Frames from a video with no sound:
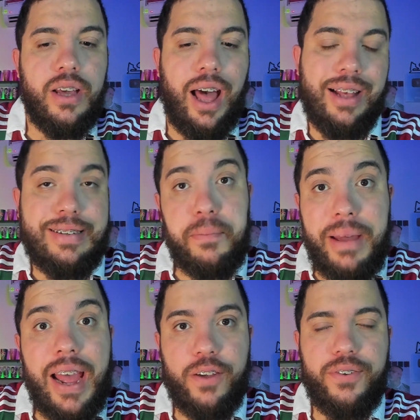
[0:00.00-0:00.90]
a
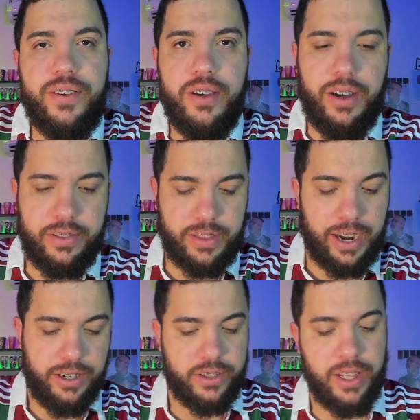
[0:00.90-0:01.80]
CBF
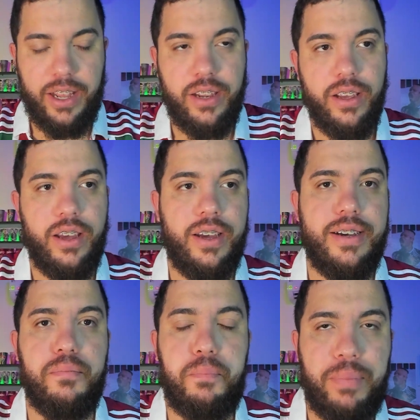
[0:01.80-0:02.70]
atrás dele
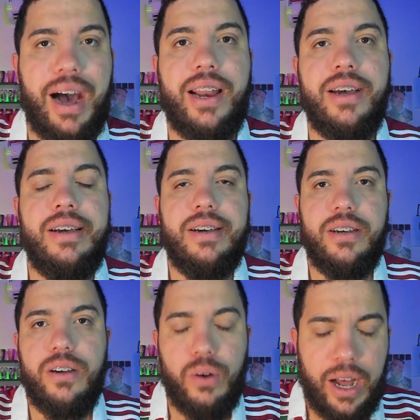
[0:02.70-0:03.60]
para
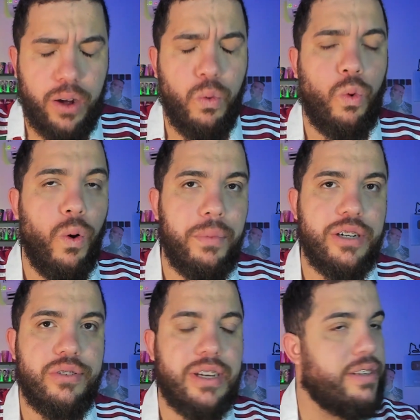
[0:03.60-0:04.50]
a, o
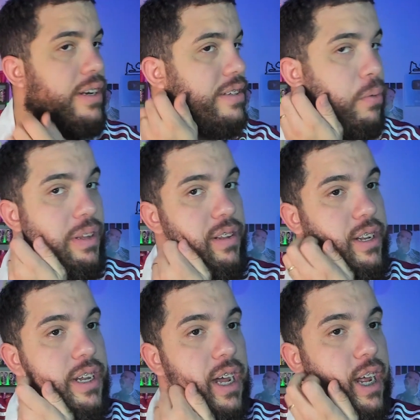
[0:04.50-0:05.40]
comando da seleção
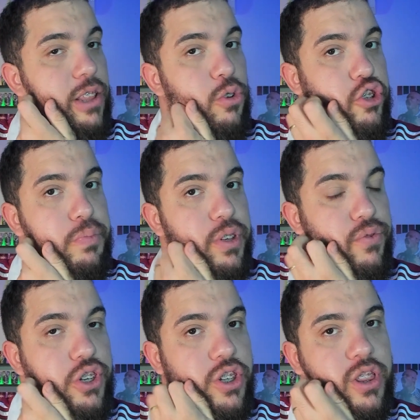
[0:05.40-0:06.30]
brasileira em
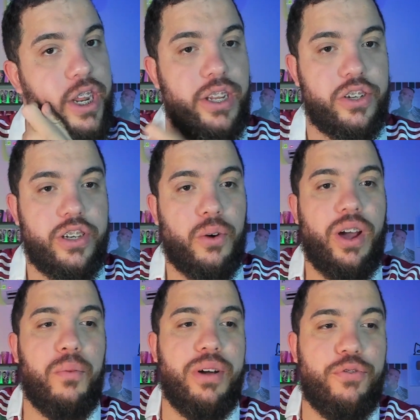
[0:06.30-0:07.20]
2023. Não é
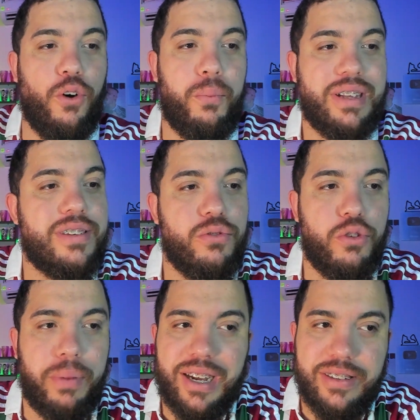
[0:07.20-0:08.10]
uma informação do
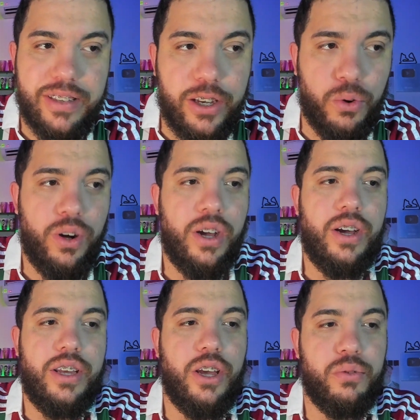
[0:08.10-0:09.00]
Brasil,
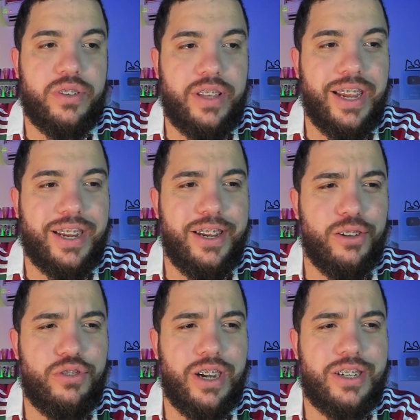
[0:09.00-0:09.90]
e eu sei que
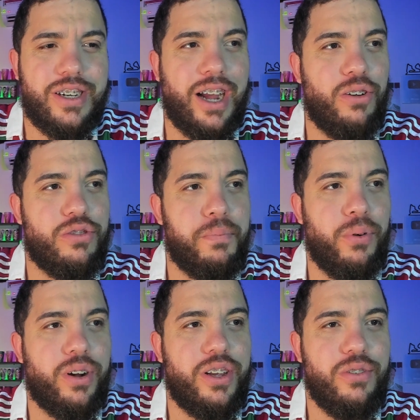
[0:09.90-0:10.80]
isso já te causa um
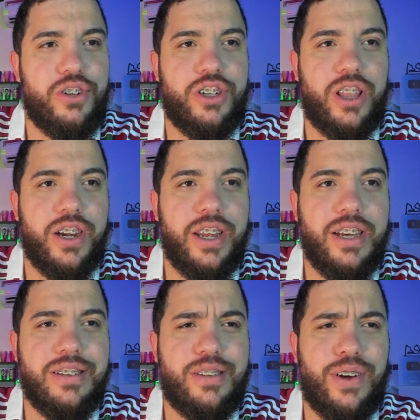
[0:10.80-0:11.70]
pouquinho de
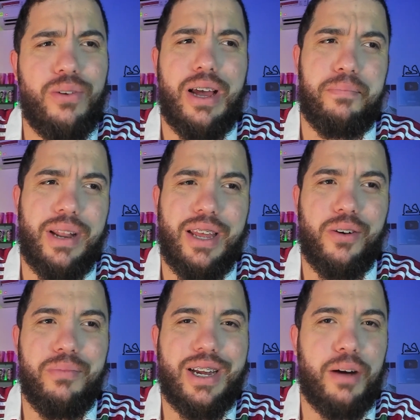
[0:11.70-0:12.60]
estranheza. Você falou ué, peraí,
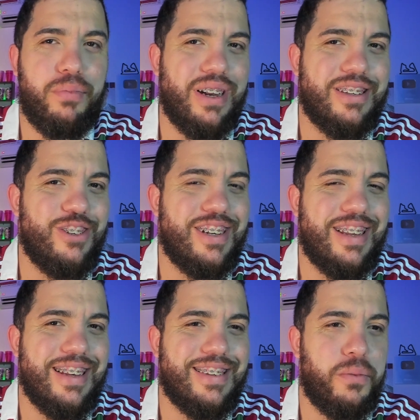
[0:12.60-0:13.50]
como é que a apuração da
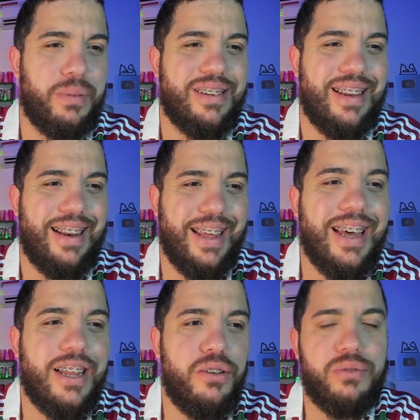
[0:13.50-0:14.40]
seleção
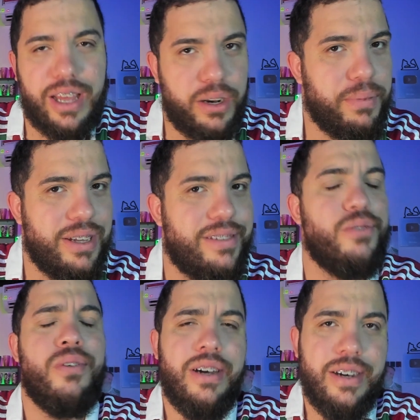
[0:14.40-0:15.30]
brasileira não tá no
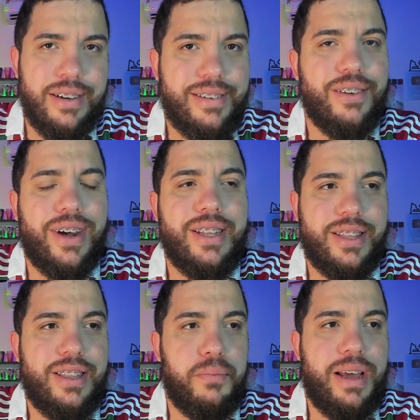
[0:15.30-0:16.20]
Brasil? Você vai
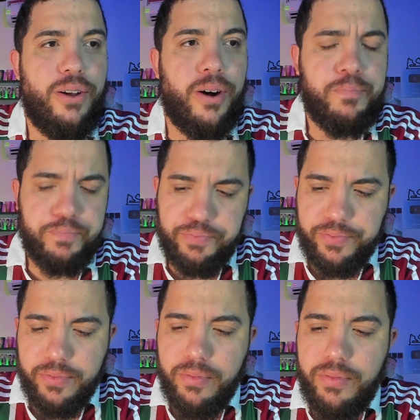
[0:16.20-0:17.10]
entender melhor
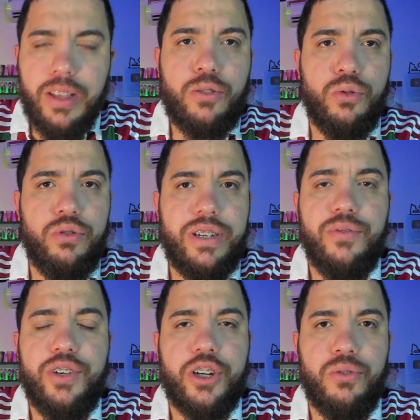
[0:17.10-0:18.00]
tudo nesse
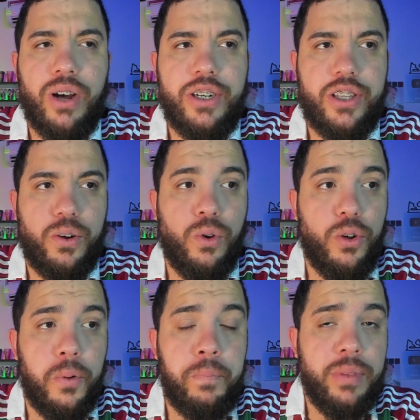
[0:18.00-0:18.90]
vídeo aqui do Raiz
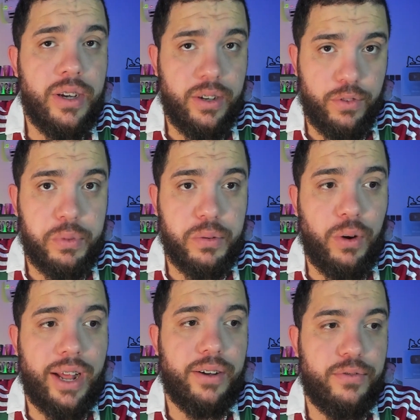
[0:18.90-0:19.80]
Tricolor. Vamos
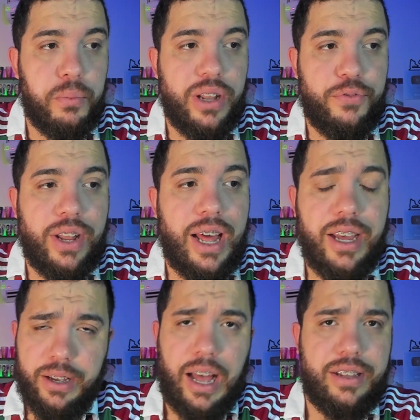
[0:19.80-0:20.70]
embora? Vamos lá falar.
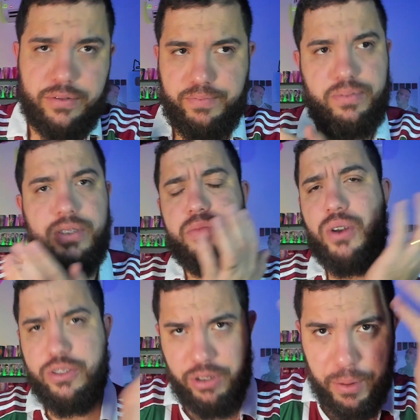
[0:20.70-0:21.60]
Eh, ah, você não
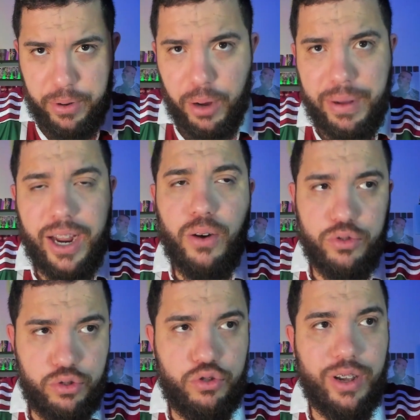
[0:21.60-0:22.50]
conhece, sou Gabriel Amaral,
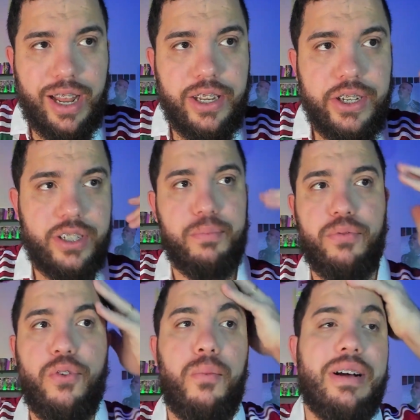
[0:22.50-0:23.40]
sou jornalista por
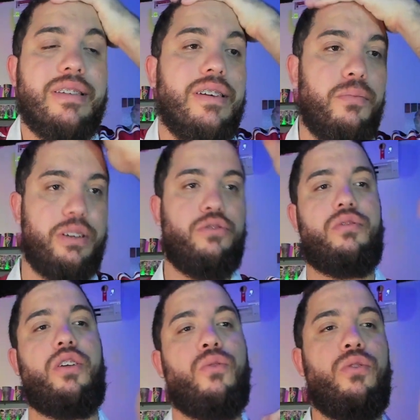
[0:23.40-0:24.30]
formação, mas sou
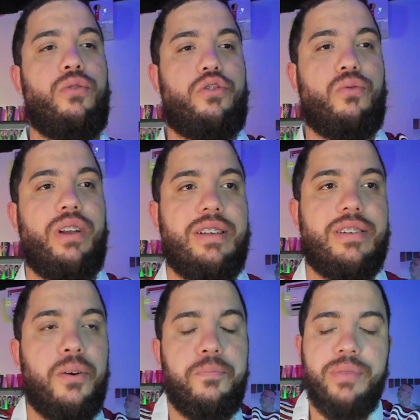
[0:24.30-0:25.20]
tricolor de
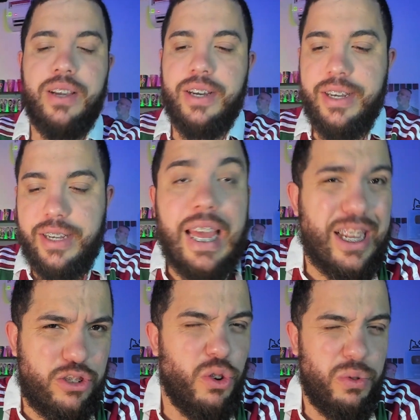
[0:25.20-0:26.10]
coração. E
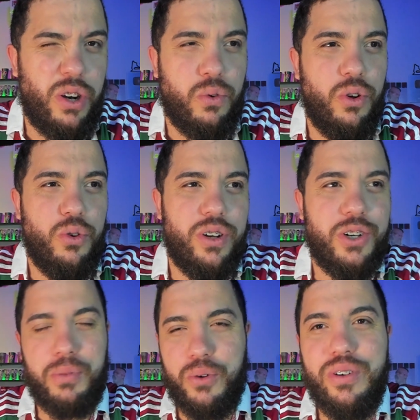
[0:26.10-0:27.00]
sou tricolor, né?
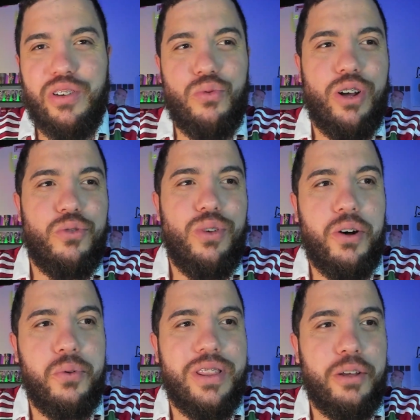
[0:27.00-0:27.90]
Uma coisa não anula a
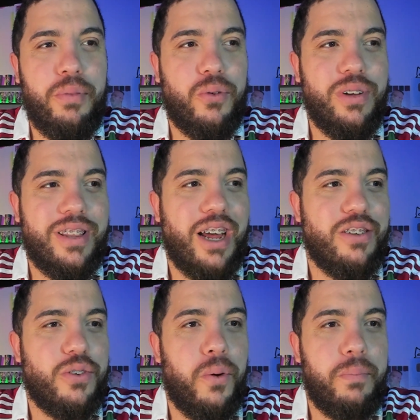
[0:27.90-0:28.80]
outra, pelo contrário,
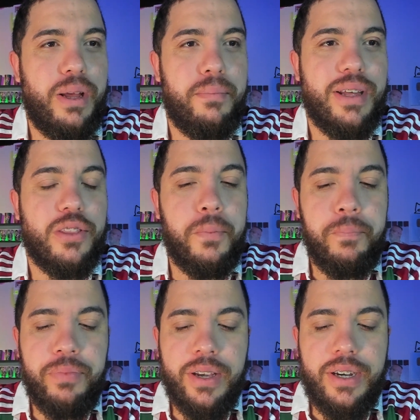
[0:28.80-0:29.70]
se complementam.
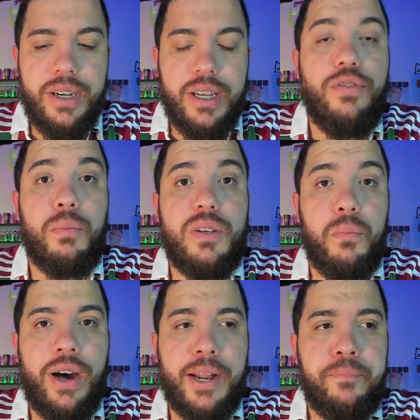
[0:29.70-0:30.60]
E vamos
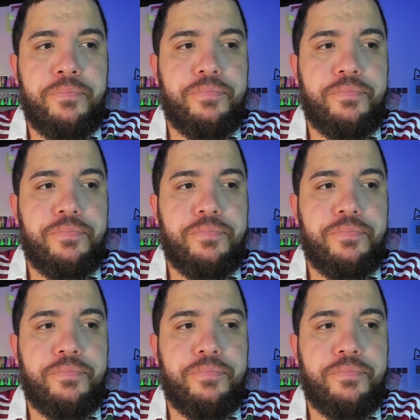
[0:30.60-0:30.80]
embora.